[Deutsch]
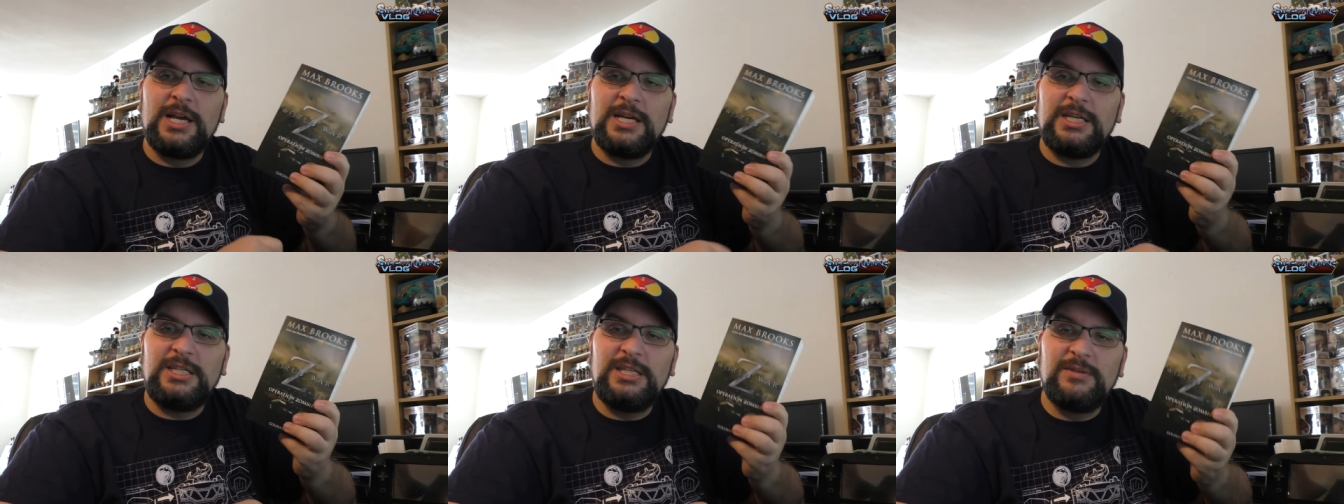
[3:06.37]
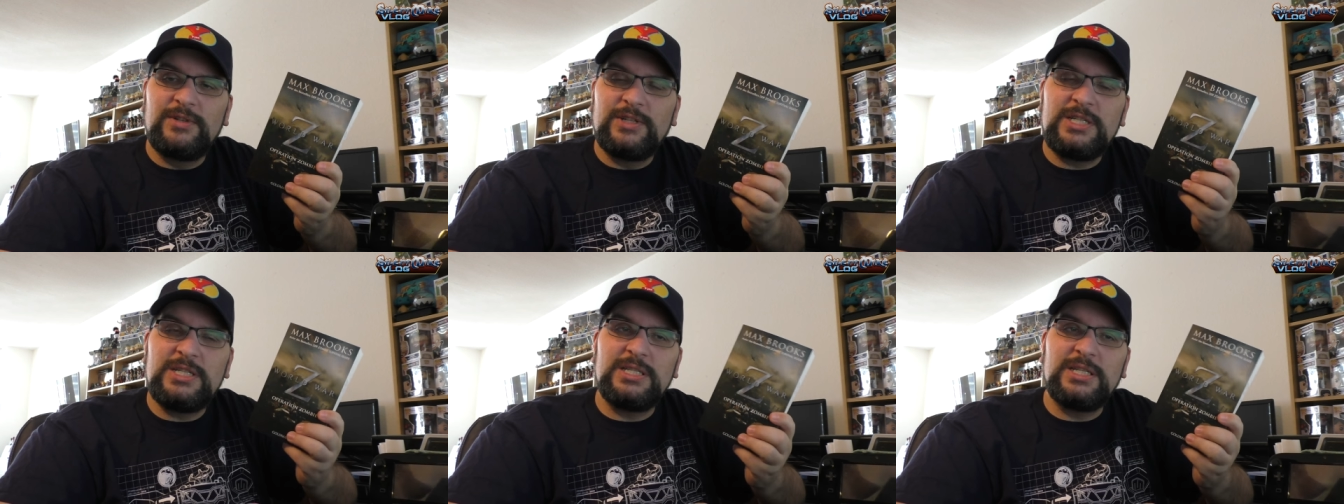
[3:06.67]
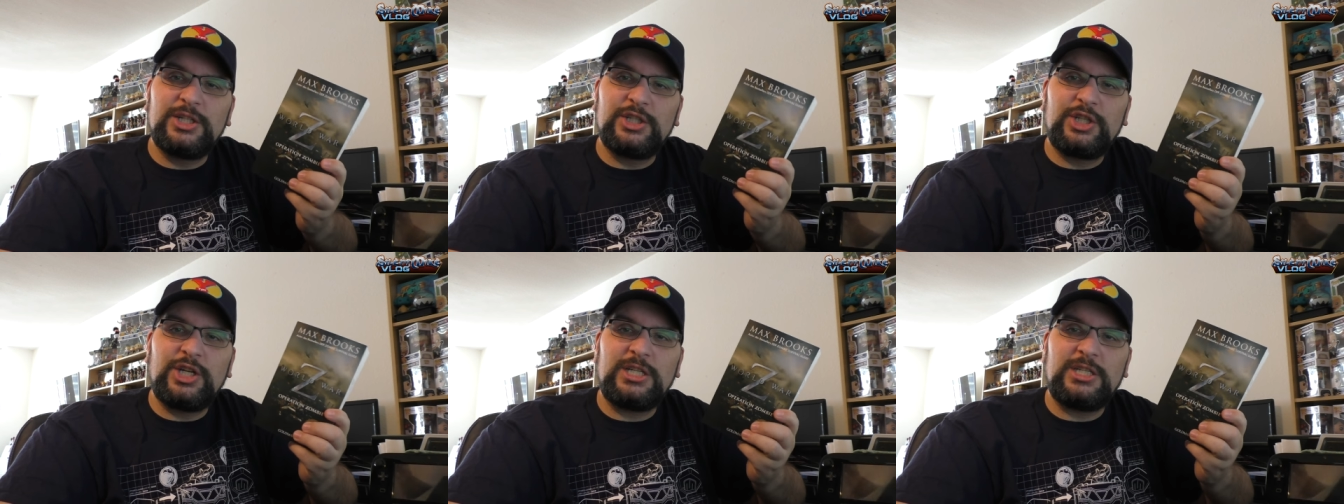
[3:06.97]
Hier wird
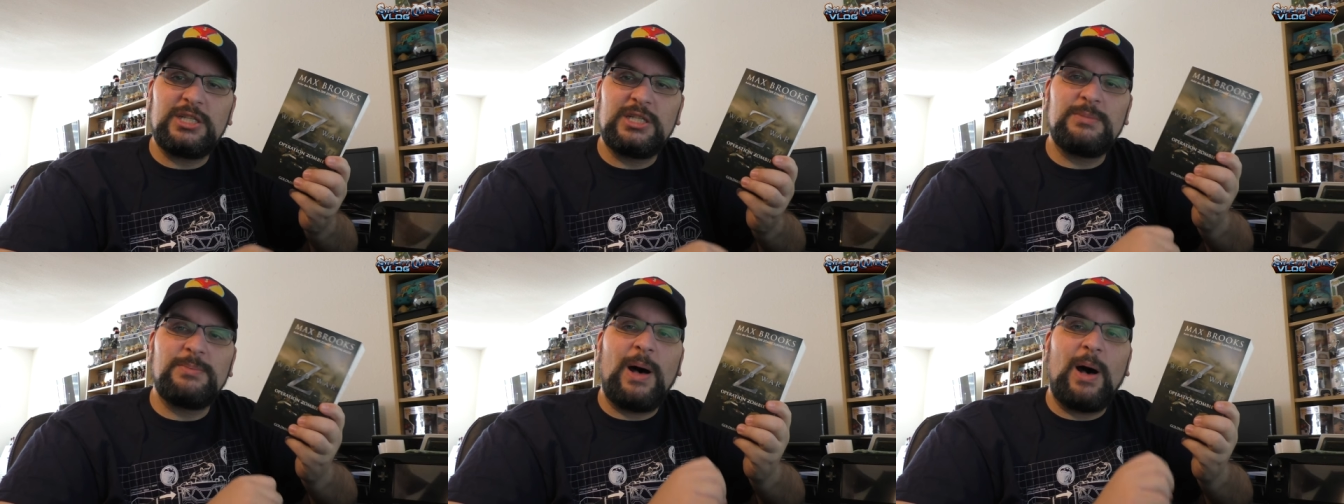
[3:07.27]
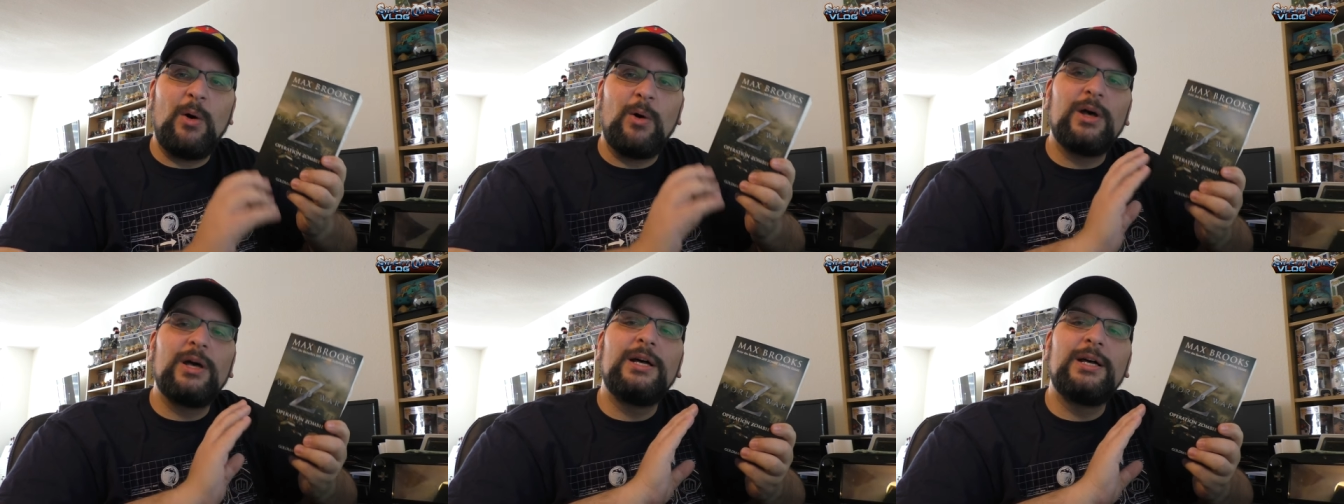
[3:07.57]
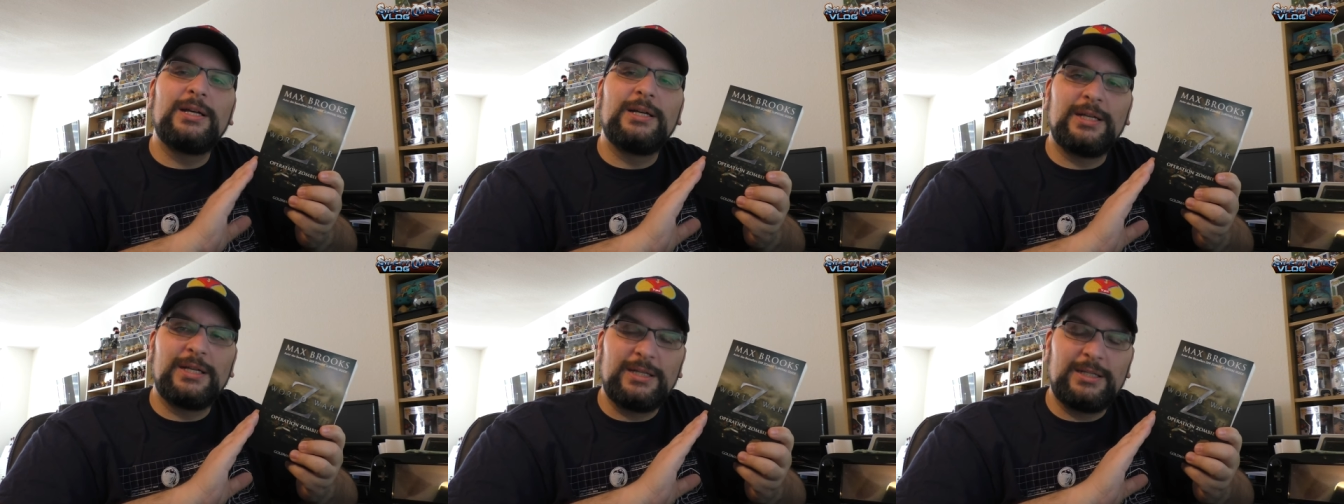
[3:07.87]
diese Geschichte zwar auch
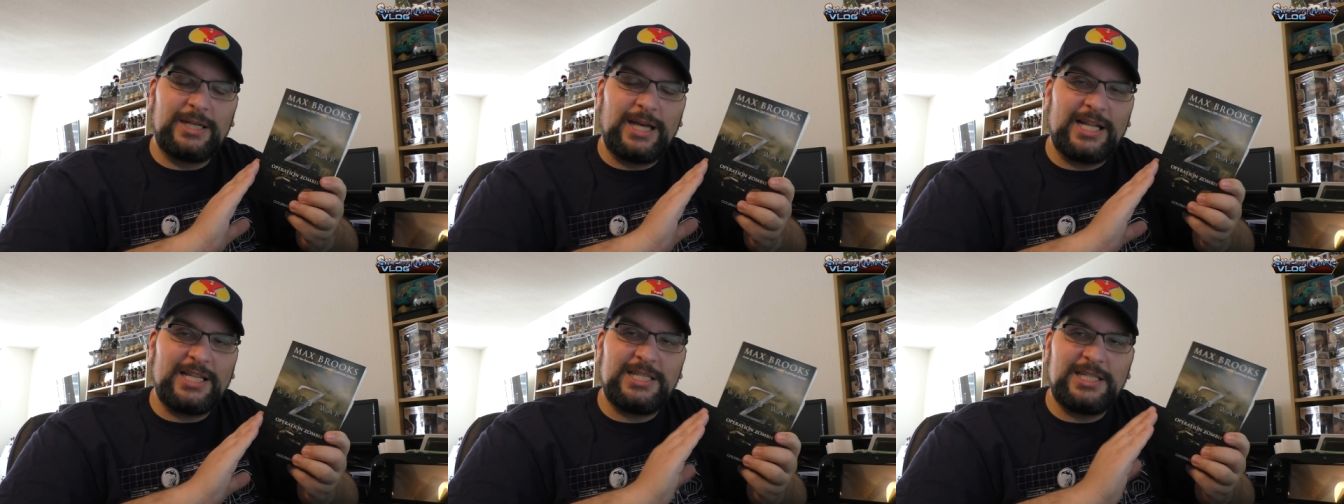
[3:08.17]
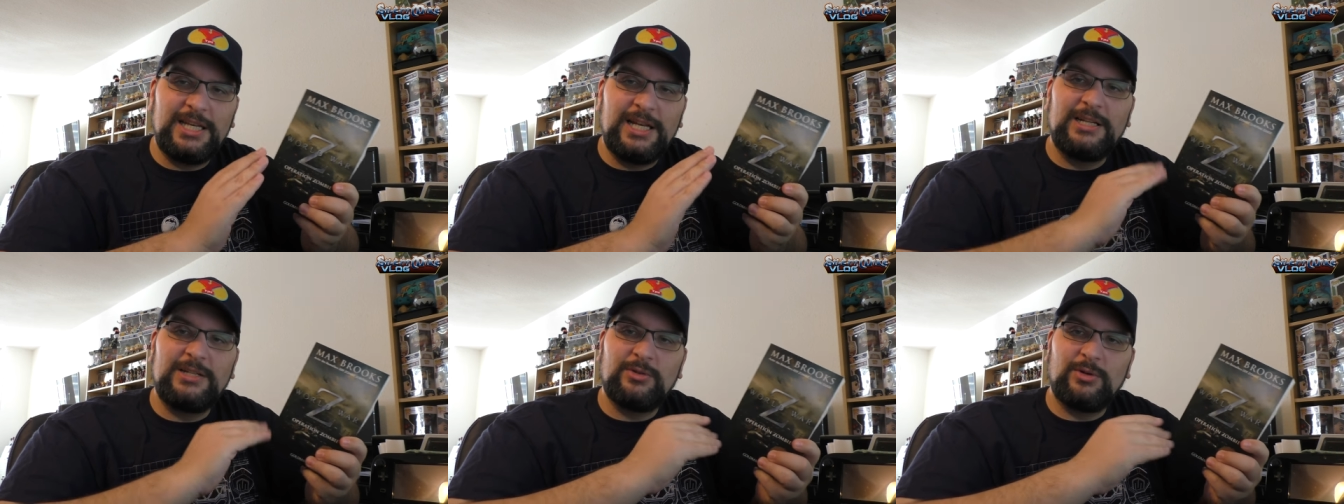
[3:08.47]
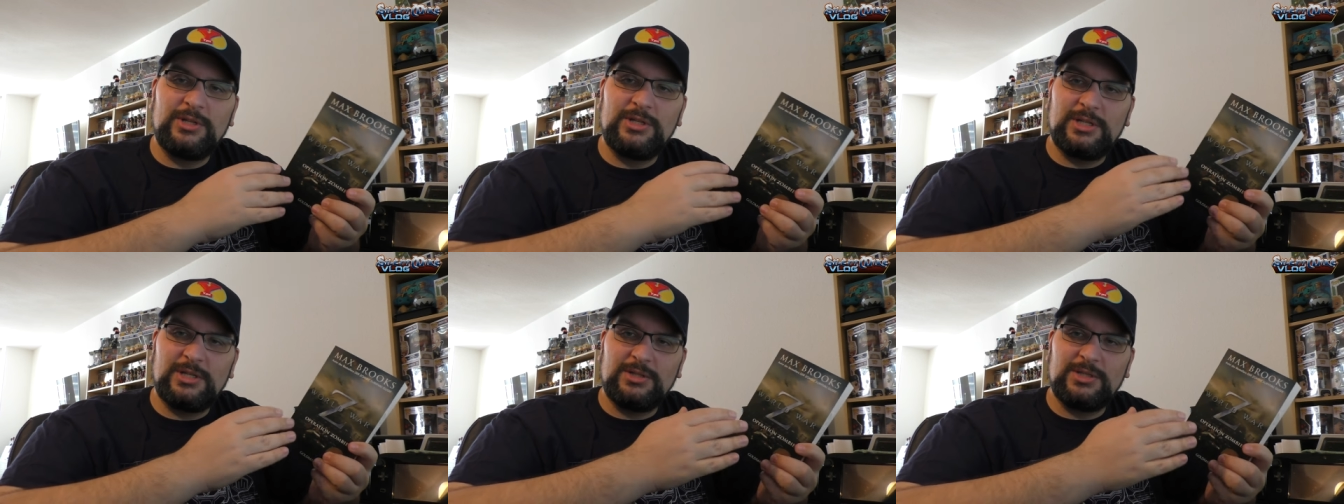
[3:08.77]
äh, erzählt
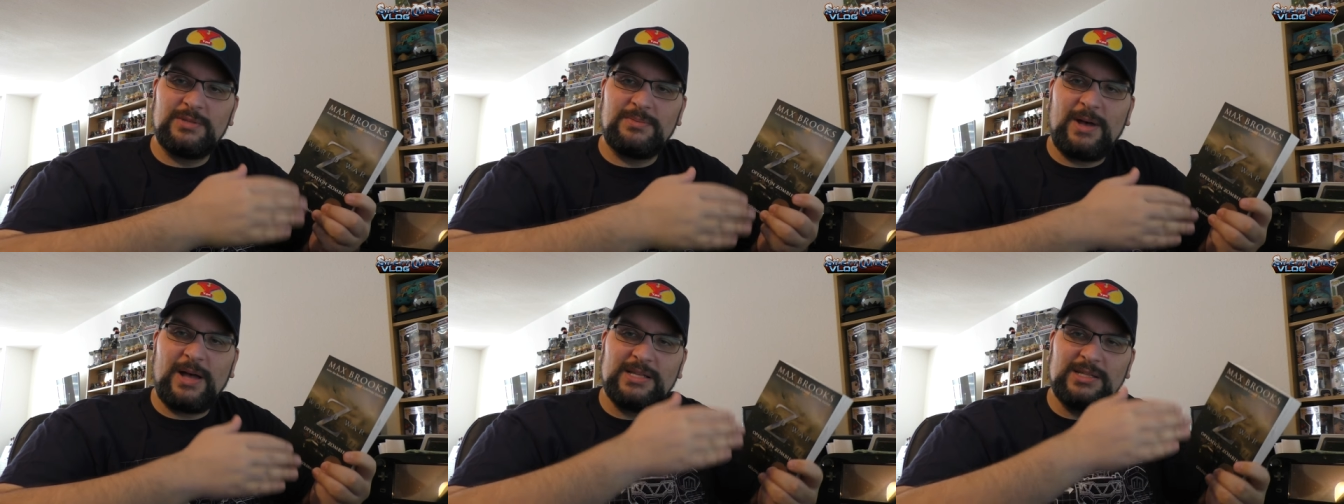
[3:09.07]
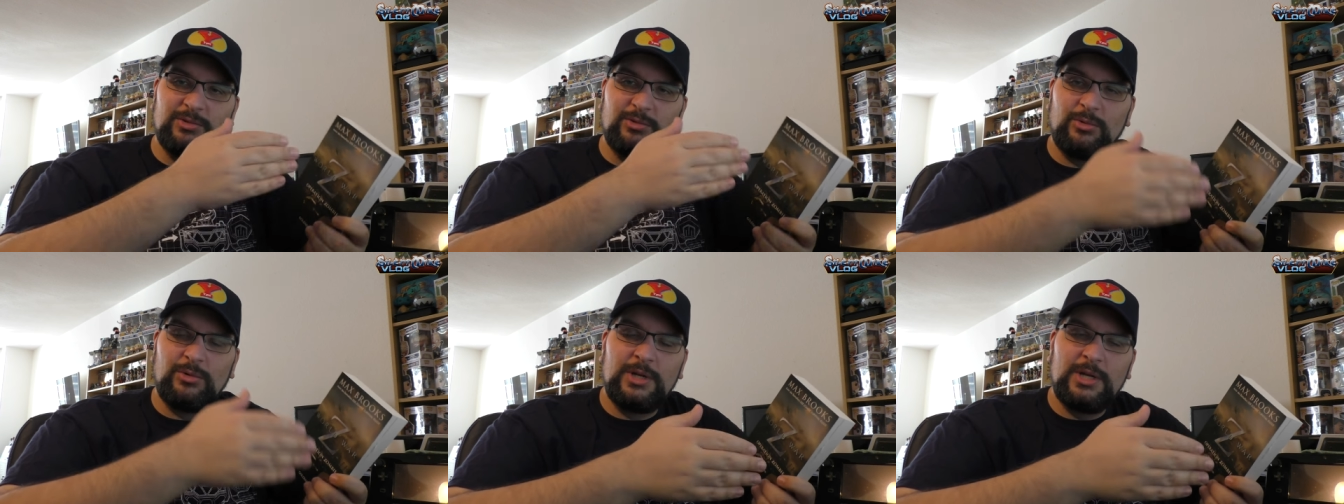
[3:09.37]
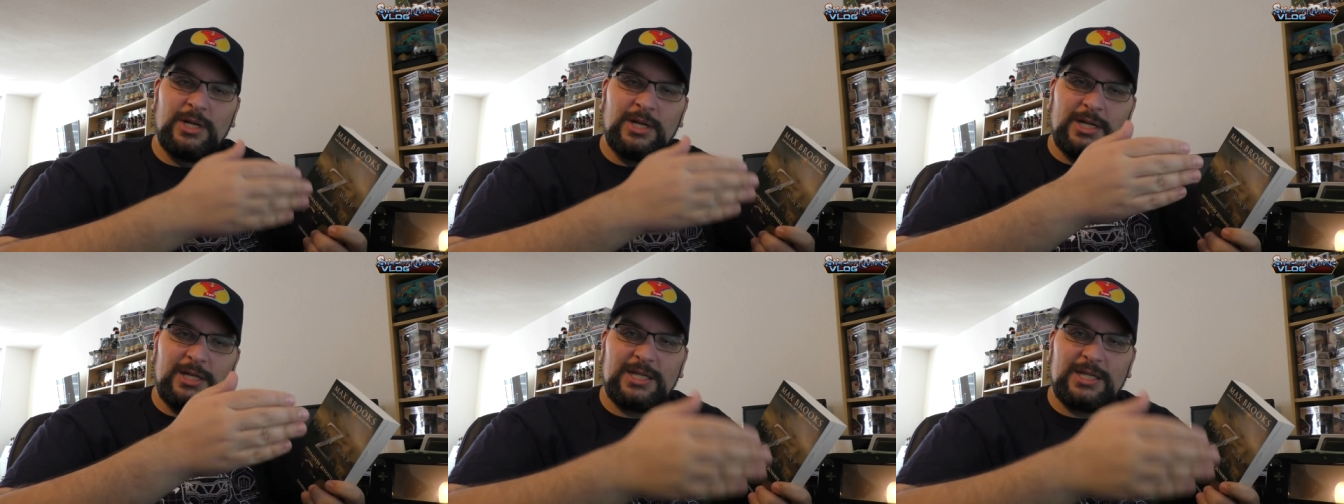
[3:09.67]
und, und zwar so,